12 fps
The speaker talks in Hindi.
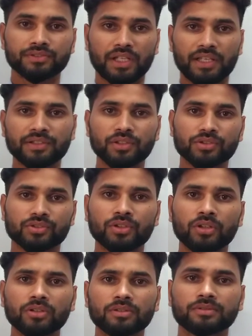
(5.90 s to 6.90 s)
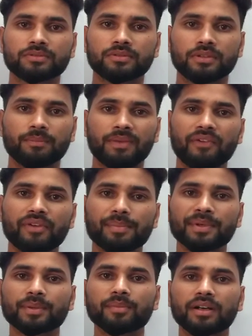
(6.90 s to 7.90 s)
जय हिंद दोस्तों मैं
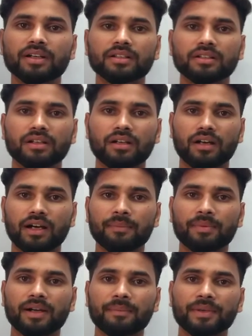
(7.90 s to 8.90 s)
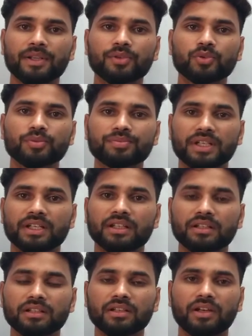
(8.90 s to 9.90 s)
विपिन कुमार आपका अपने यूट्यूब
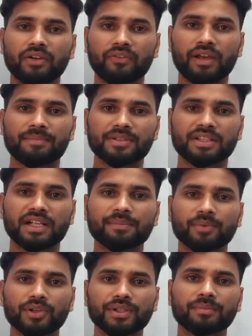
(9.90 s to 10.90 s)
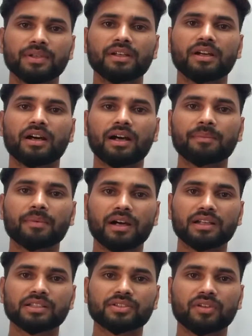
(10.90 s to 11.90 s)
चैनल पैप स्टडी पॉइंट में आपका
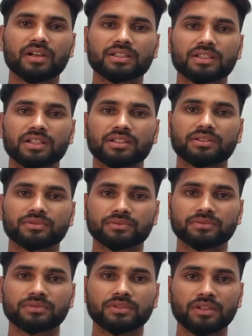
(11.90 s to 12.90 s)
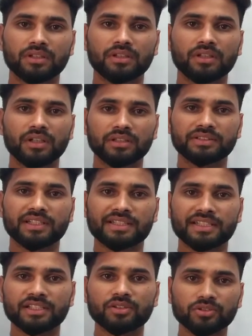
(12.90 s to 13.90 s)
हार्दिक स्वागत करता हूँ
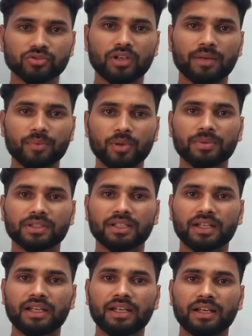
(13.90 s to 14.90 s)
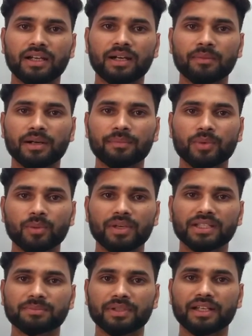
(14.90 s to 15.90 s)
जैसे कि दोस्तों आपको पता है हम आपको
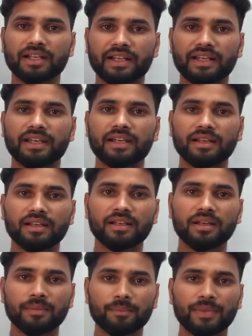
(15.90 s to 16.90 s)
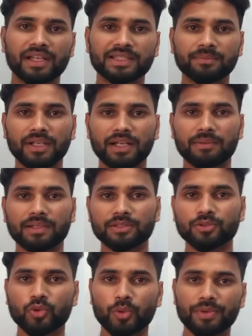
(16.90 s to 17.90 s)
मैथ पढ़ा रहे हैं मैथ में हमारा
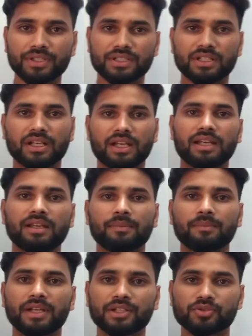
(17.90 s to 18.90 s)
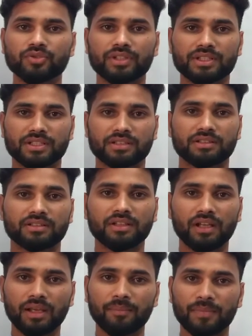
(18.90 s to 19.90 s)
जो टॉपिक चल रहा है मैंसुरेशन
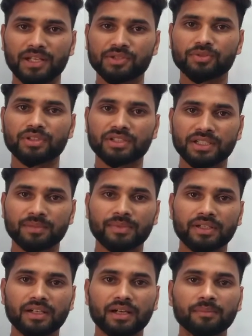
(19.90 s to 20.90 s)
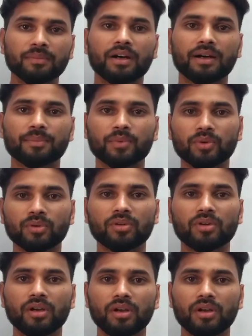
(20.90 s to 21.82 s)
मैंसुरेशन में हम आपको